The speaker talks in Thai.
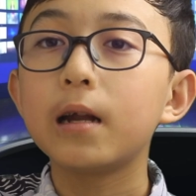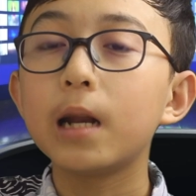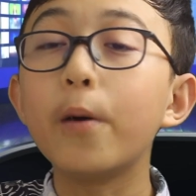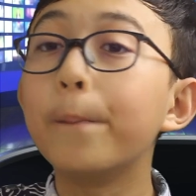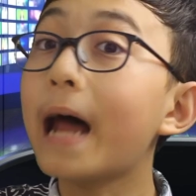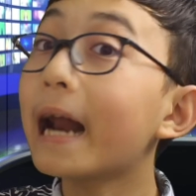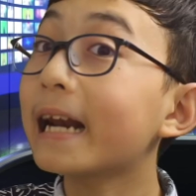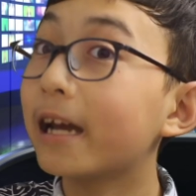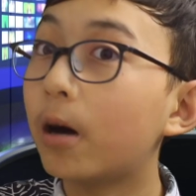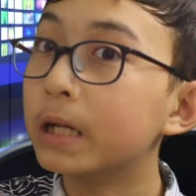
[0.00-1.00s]
ระบบด้าน
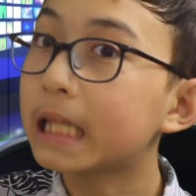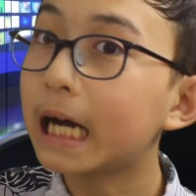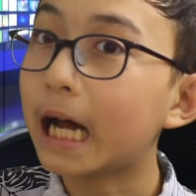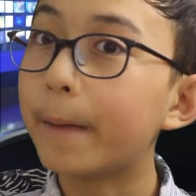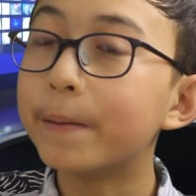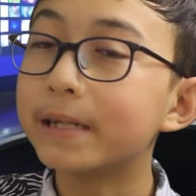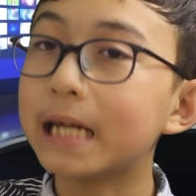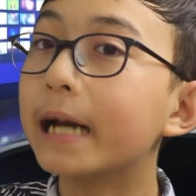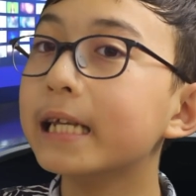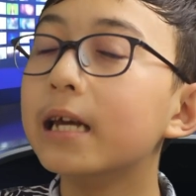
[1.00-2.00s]
ในคอมพิวเตอร์นะครับเป็นภา
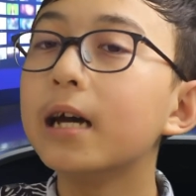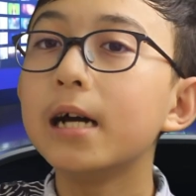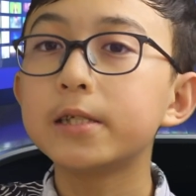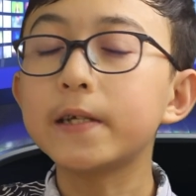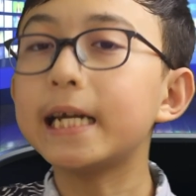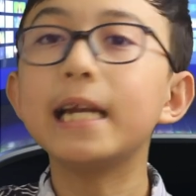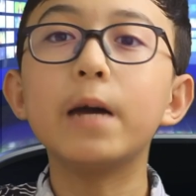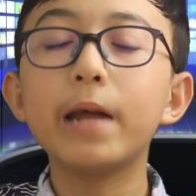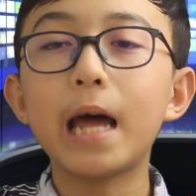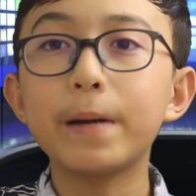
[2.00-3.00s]
ษาที่ส่วนใหญ่เนี่
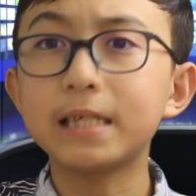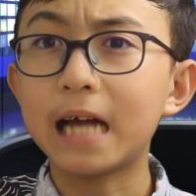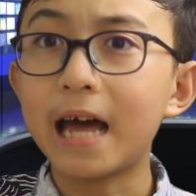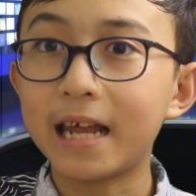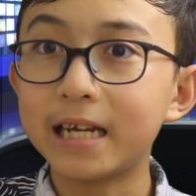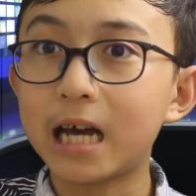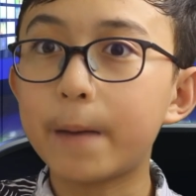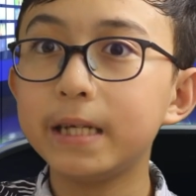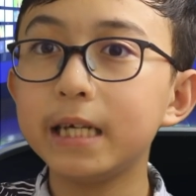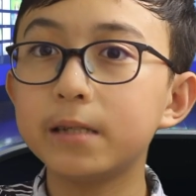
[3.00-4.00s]
ยเวลาภาษาอะไรนะครั
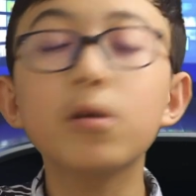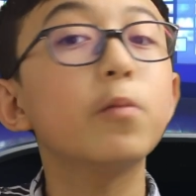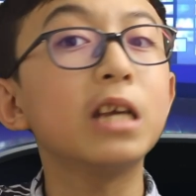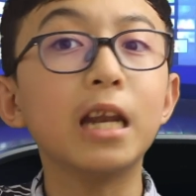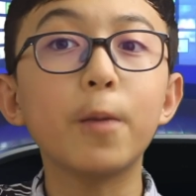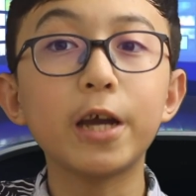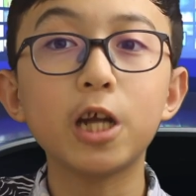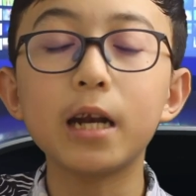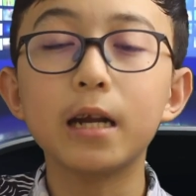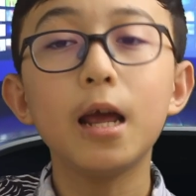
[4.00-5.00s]
บที่สมมติผมเขียนใน
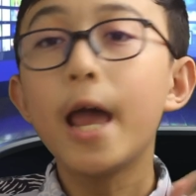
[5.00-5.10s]
Python